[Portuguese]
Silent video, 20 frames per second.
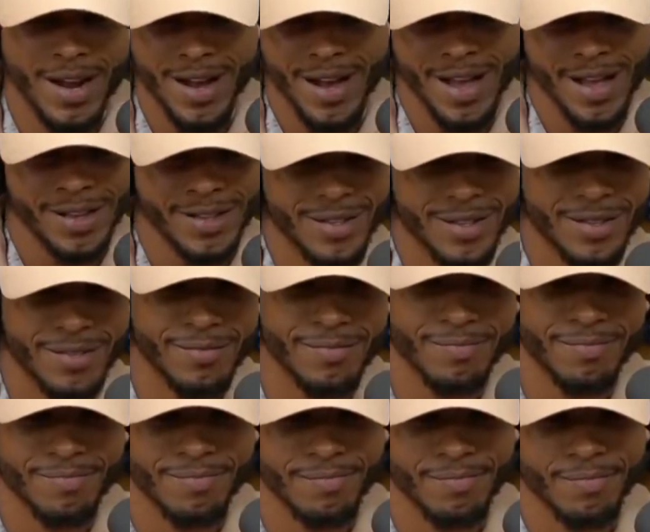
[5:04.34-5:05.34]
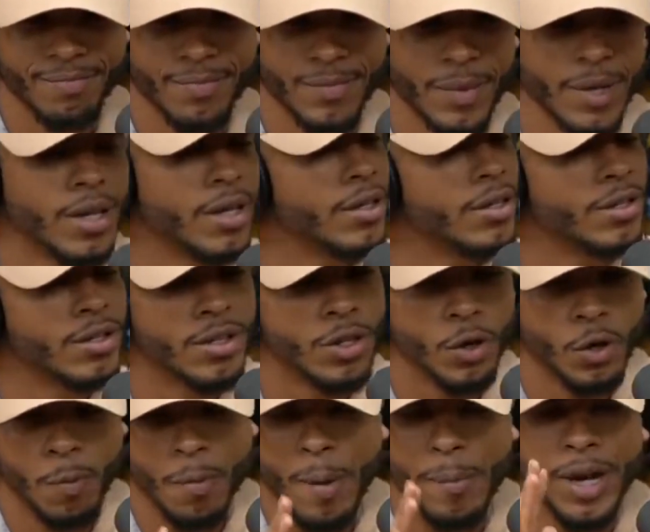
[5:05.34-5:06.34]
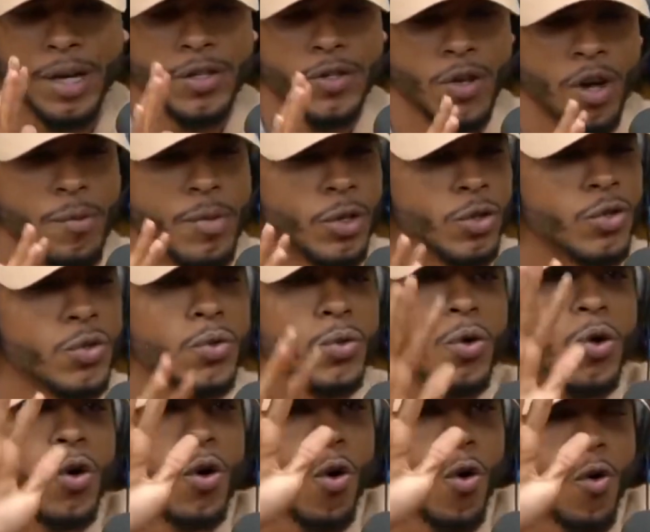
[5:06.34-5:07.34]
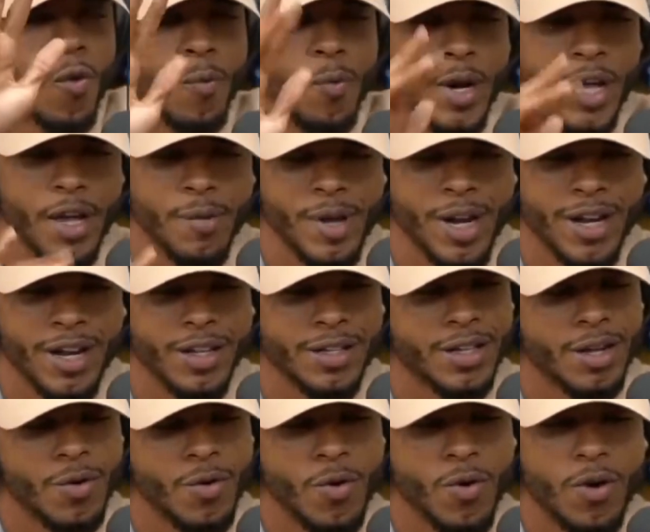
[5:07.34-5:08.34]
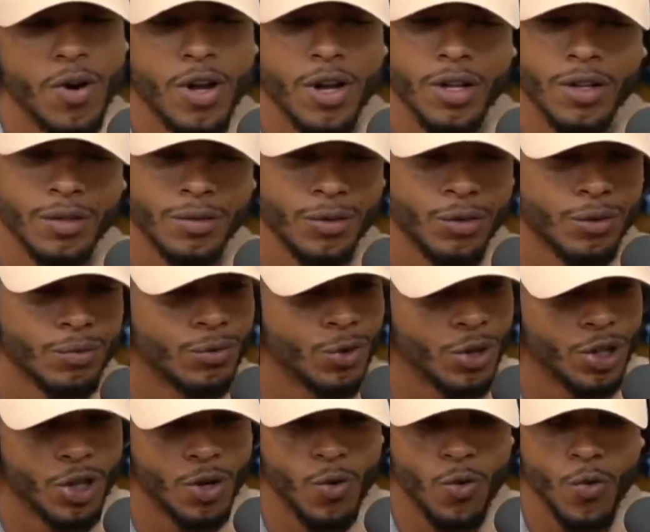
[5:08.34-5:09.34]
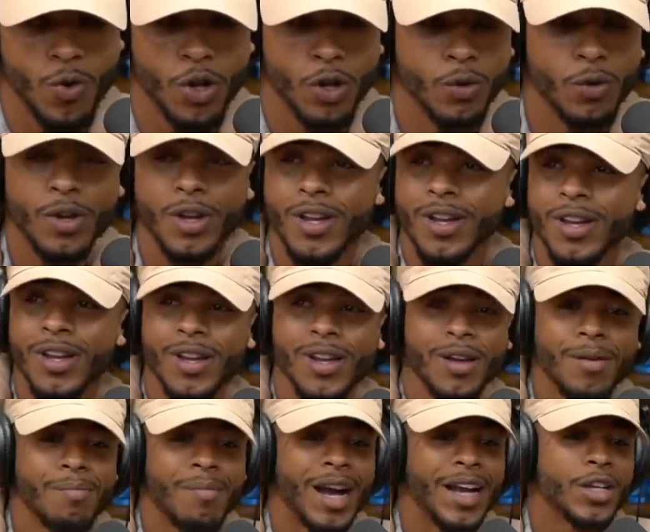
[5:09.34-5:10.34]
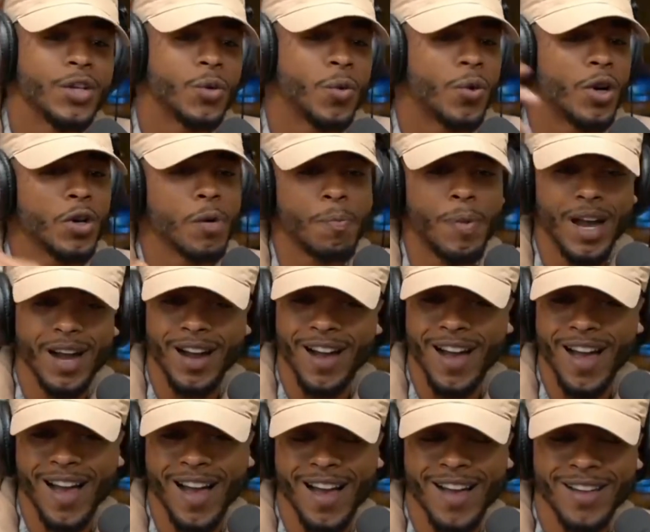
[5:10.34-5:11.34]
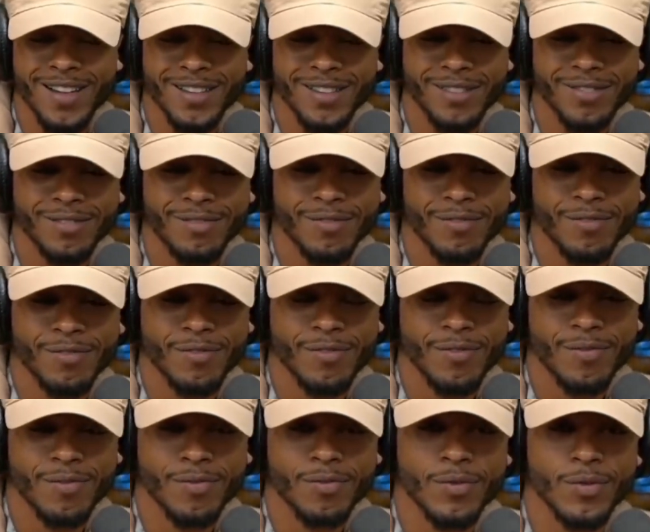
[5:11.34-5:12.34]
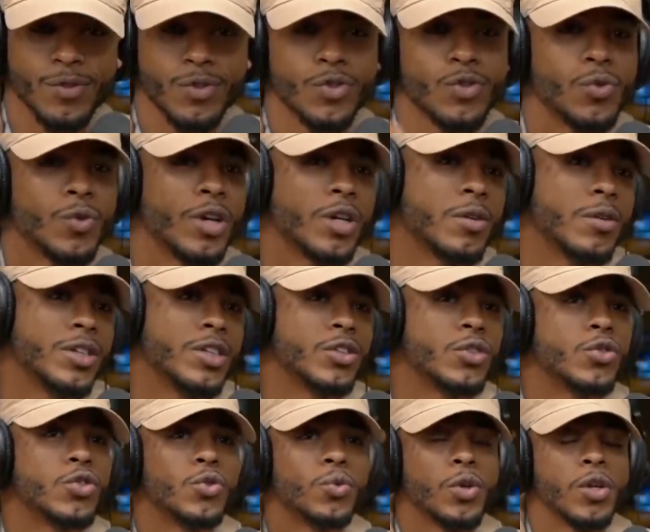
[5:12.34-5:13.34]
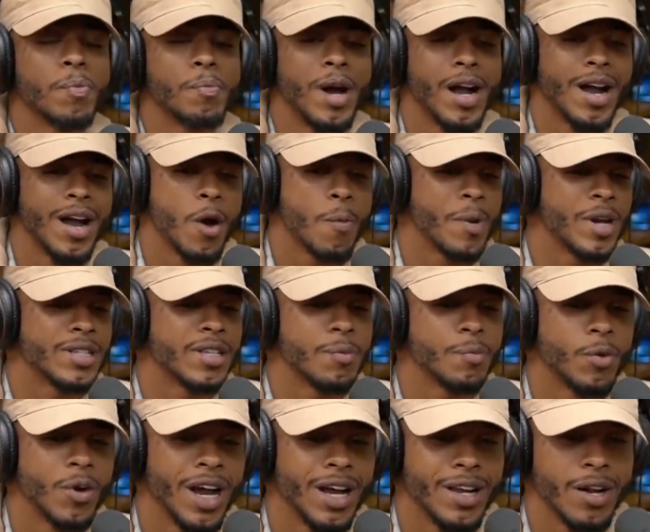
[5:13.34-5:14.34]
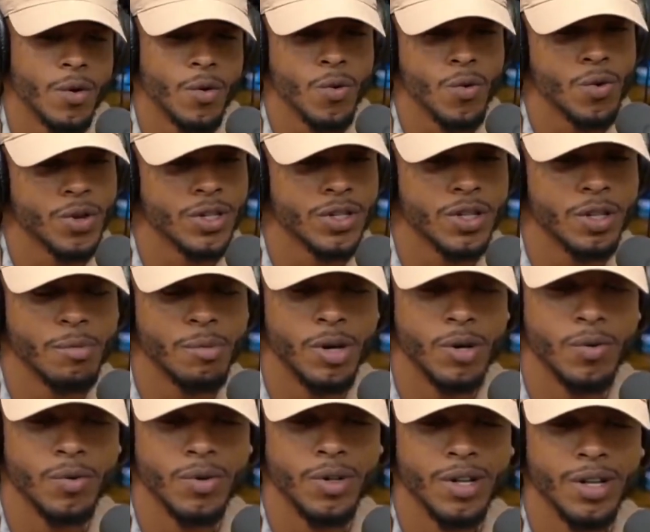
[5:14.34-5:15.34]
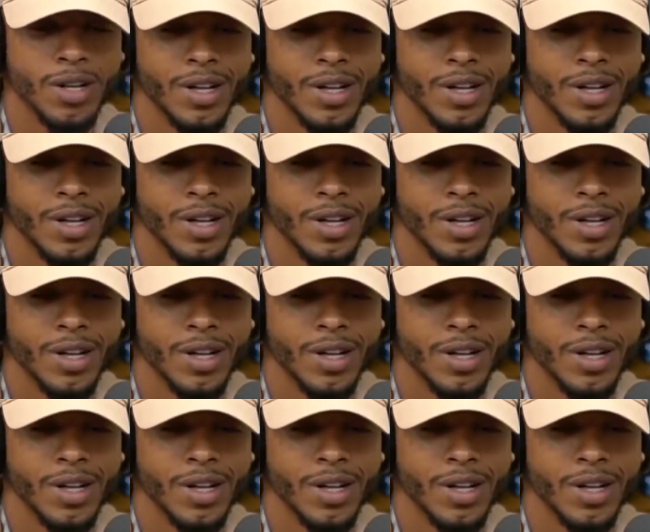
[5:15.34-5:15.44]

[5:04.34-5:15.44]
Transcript: minha casa. Deu, o papai do céu abençoou, comprei a minha casa agora, tô tranquilo. Amém. Mas de um ano pra cá, de um ano, isso, de um ano pra cá, eu passei por cada coisa, irmão.